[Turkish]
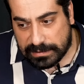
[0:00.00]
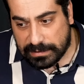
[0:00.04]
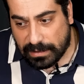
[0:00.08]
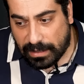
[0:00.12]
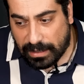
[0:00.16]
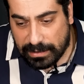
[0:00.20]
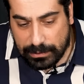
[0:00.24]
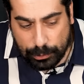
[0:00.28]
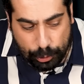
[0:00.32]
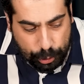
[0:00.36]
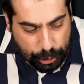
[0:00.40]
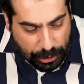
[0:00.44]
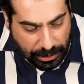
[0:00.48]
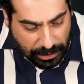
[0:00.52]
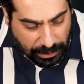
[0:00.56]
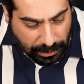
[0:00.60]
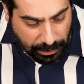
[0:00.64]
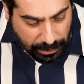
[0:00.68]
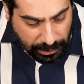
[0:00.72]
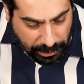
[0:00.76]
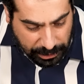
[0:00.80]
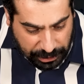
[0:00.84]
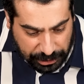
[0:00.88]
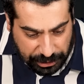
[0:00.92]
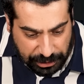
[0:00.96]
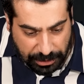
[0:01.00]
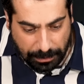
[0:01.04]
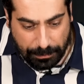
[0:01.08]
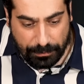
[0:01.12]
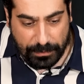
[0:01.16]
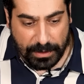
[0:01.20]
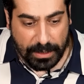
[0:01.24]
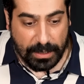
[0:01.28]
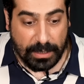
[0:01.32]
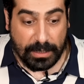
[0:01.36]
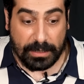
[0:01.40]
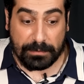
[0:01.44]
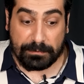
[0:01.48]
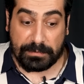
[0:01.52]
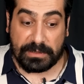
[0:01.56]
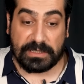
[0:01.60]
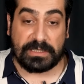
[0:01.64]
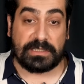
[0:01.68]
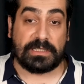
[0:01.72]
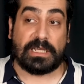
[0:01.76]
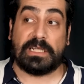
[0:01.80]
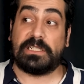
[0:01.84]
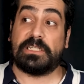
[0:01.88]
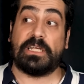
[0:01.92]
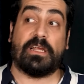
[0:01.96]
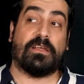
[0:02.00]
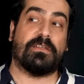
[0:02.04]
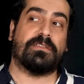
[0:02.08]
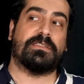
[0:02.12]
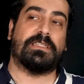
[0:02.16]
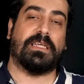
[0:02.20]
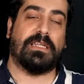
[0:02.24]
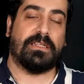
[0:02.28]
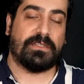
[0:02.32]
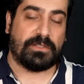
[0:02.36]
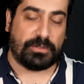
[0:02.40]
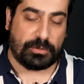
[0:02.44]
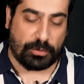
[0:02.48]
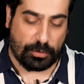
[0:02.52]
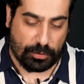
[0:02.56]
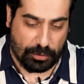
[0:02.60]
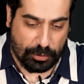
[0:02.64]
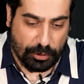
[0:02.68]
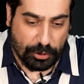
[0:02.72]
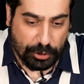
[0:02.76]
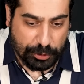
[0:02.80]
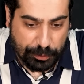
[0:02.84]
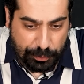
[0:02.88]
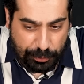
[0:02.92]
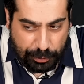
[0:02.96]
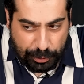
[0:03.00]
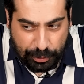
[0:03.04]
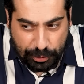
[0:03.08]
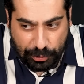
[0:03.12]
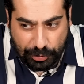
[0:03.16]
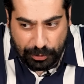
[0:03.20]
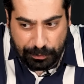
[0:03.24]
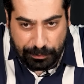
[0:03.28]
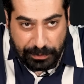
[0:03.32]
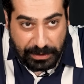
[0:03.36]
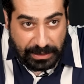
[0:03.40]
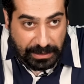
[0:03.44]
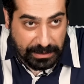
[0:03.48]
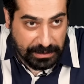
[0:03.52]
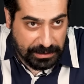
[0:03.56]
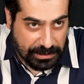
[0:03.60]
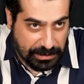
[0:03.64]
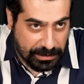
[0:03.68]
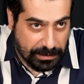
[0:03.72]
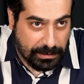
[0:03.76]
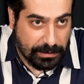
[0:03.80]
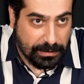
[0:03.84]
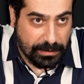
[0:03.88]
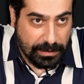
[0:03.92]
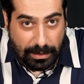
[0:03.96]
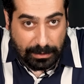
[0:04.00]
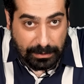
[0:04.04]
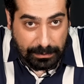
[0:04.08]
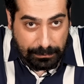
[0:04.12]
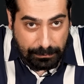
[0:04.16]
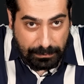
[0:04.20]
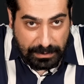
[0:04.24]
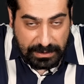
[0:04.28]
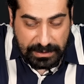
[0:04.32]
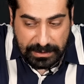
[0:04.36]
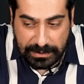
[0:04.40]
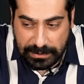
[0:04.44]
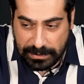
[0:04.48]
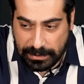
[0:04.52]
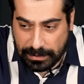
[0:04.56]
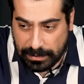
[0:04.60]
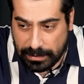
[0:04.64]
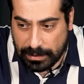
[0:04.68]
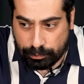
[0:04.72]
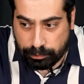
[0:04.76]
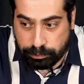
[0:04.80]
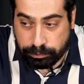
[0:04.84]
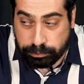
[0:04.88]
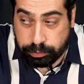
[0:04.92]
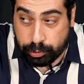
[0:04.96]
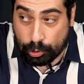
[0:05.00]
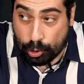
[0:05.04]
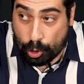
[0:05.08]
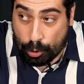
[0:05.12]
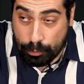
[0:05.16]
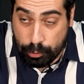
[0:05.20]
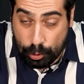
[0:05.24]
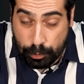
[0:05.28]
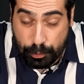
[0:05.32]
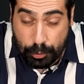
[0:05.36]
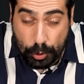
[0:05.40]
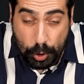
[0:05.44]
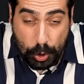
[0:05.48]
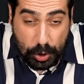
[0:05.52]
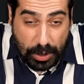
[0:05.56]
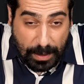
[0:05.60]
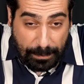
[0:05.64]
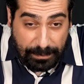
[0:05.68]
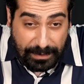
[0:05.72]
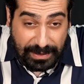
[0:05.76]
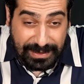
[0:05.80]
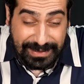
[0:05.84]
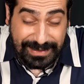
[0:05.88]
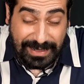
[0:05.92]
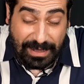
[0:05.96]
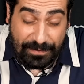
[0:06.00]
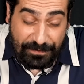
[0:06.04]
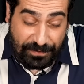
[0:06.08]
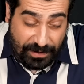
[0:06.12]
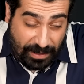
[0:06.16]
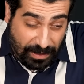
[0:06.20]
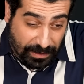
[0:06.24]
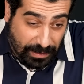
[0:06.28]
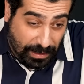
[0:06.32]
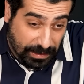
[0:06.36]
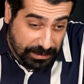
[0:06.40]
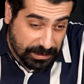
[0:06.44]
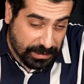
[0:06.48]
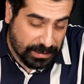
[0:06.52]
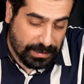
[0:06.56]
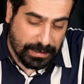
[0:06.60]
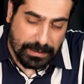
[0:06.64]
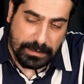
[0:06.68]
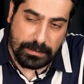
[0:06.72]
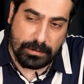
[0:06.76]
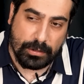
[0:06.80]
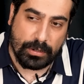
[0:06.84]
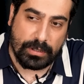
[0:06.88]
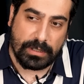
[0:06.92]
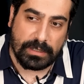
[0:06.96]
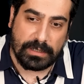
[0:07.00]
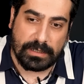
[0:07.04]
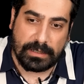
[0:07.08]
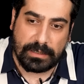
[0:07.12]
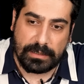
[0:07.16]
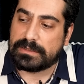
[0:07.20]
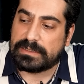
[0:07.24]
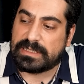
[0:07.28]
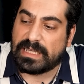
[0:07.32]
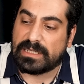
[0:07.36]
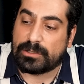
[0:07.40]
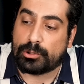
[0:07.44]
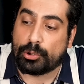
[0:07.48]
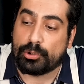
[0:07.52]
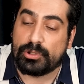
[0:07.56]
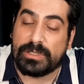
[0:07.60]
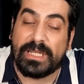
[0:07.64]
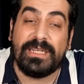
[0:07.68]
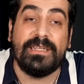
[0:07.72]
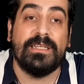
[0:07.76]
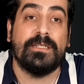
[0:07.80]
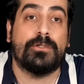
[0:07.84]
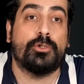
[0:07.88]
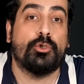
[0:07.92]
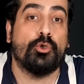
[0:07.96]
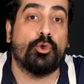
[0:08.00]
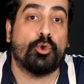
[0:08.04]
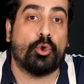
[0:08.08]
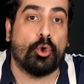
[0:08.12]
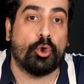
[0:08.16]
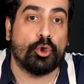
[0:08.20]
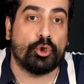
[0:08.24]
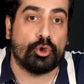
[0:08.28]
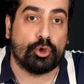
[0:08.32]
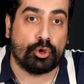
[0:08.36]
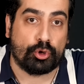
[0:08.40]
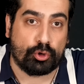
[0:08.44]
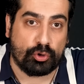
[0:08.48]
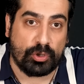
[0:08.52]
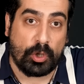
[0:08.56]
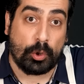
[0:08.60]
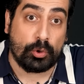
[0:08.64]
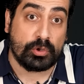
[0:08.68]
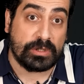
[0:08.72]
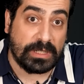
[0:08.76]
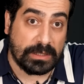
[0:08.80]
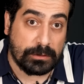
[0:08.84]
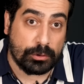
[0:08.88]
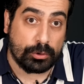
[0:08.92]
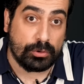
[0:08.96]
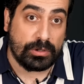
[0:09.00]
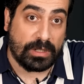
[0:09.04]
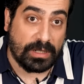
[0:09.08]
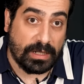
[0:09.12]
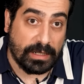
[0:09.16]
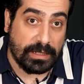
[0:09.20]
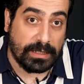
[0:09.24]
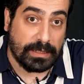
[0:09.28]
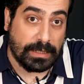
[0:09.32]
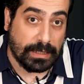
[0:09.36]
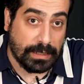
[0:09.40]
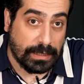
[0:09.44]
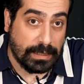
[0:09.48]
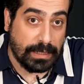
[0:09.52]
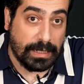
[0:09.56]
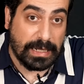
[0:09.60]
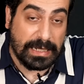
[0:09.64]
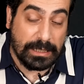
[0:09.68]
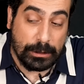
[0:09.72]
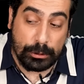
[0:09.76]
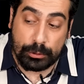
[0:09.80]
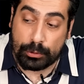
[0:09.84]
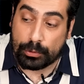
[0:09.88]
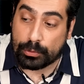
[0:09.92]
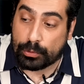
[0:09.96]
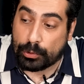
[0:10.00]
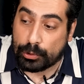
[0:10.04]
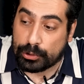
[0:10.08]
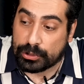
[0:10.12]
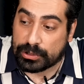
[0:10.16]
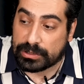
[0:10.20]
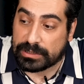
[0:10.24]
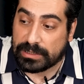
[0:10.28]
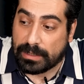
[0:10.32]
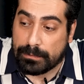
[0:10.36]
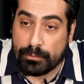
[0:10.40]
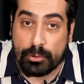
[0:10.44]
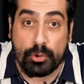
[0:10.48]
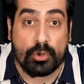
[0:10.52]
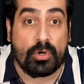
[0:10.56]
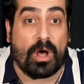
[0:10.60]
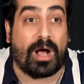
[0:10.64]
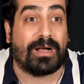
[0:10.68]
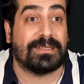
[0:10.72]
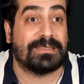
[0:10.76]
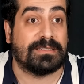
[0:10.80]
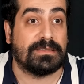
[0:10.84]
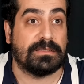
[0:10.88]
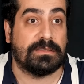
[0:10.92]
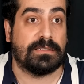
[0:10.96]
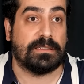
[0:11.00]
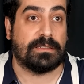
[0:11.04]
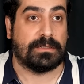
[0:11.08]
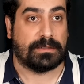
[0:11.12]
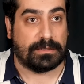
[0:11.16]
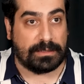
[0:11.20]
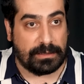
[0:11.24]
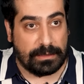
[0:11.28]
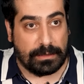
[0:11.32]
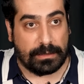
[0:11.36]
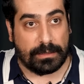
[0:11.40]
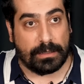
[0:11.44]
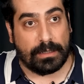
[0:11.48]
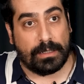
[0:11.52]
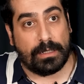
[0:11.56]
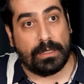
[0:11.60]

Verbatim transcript: Salih Uçan'a açacağım. Biz geçen sene de çok konuşmuştuk. Piyan için alınması. Bunu öbür programlarda defalarca kez söyledik. Sezonun en iyi Türk oyuncusuna, o sezonun Alanya'dan gelen en iyi Türk oyuncusuna büyük haksızlıktı